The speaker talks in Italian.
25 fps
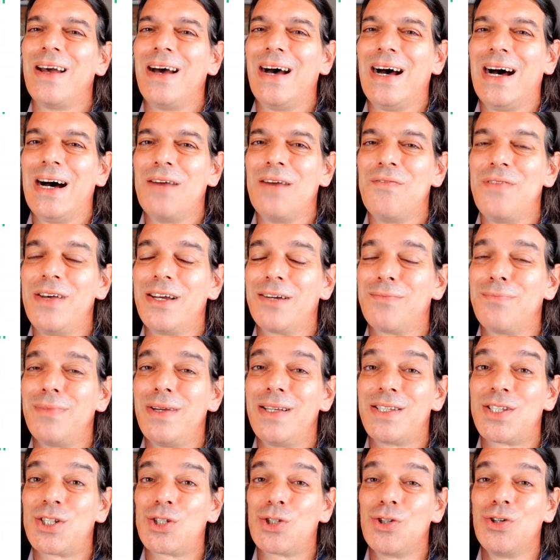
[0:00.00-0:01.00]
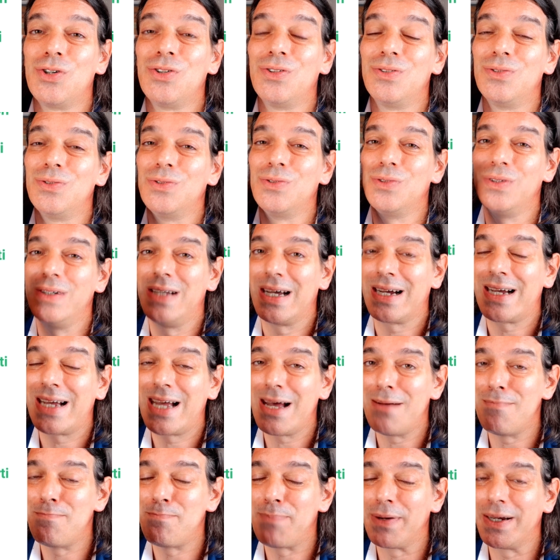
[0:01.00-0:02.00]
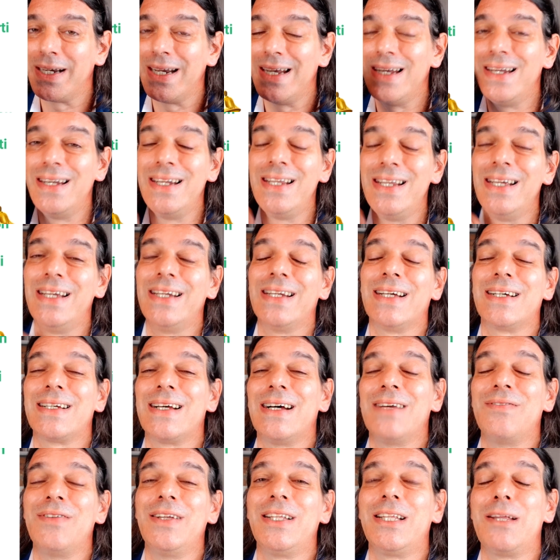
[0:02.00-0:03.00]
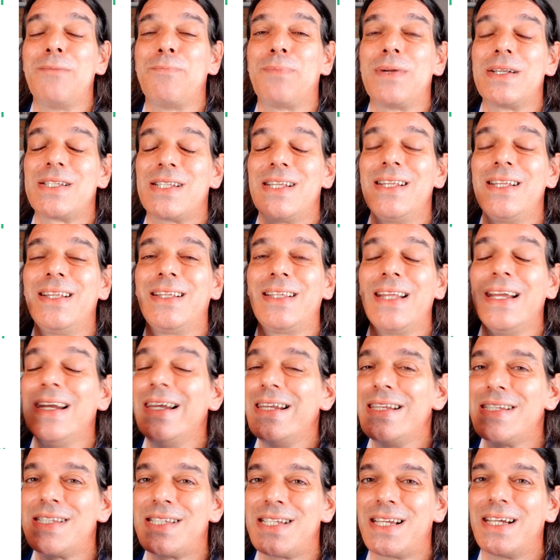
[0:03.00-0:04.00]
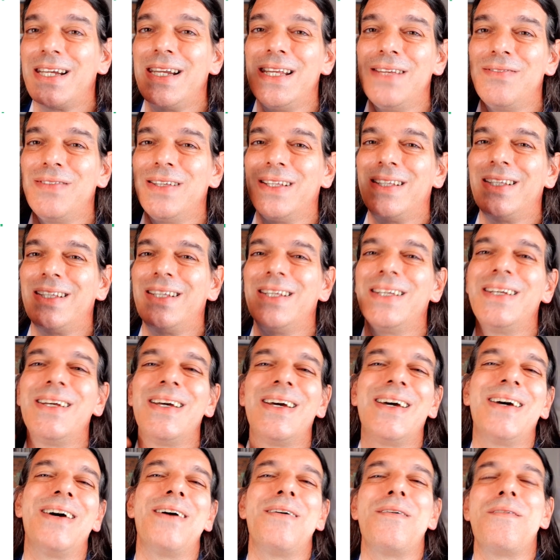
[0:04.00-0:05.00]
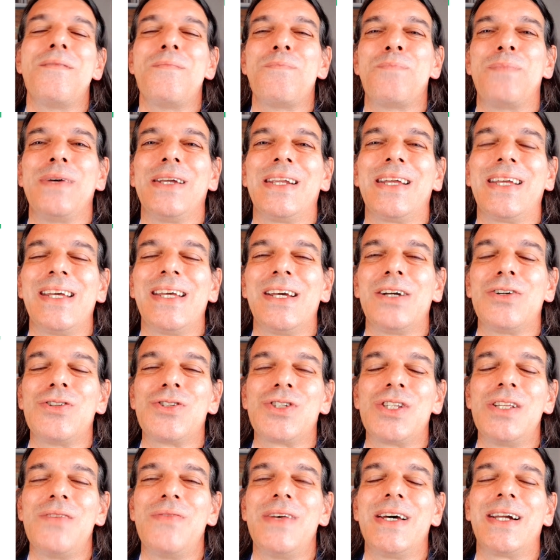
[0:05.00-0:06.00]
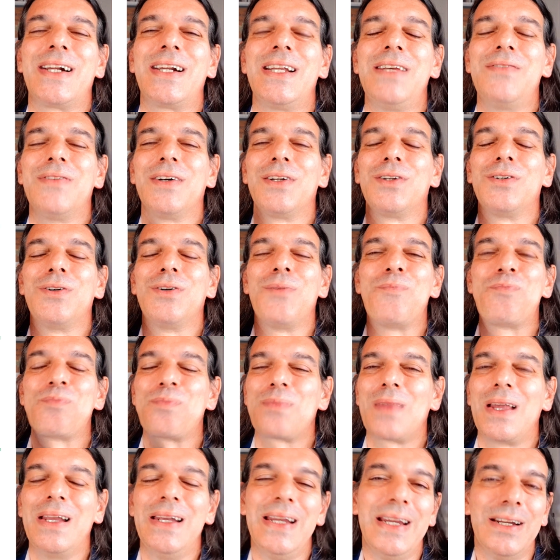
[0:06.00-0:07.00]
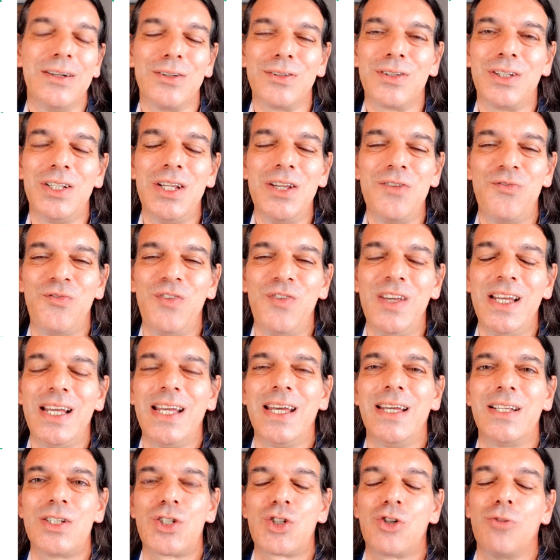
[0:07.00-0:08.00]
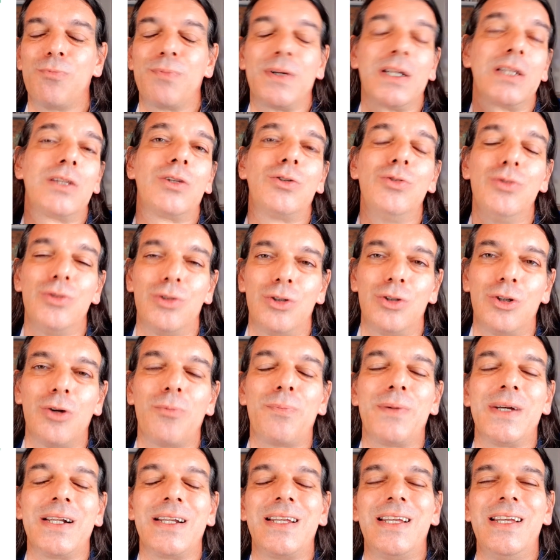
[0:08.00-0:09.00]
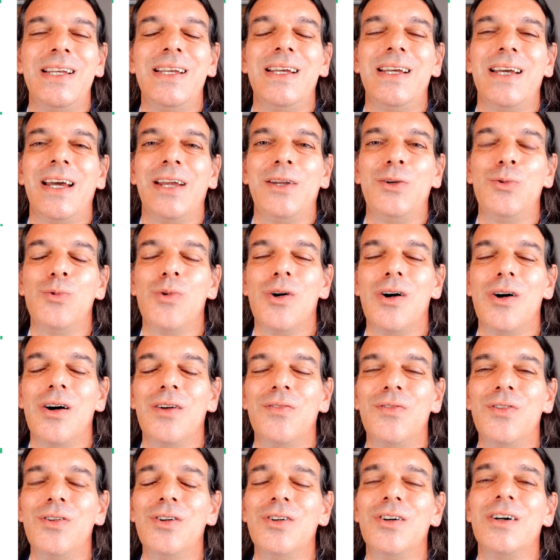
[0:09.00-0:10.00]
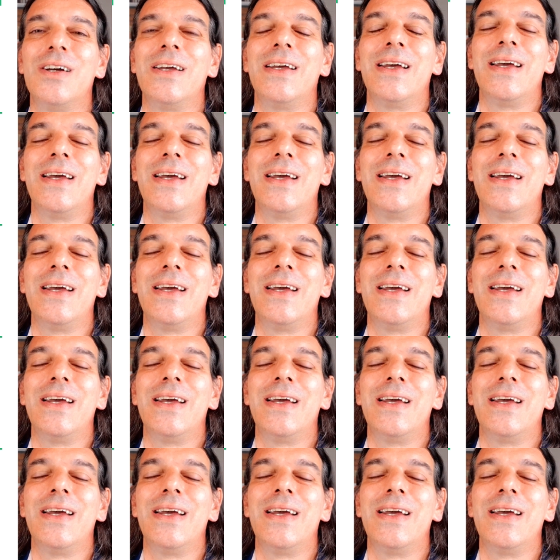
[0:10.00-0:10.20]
aver messo la campanellina, avete presente l'iscriviti, perché così vi arrivano le notifiche, soprattutto per chi è nuovo.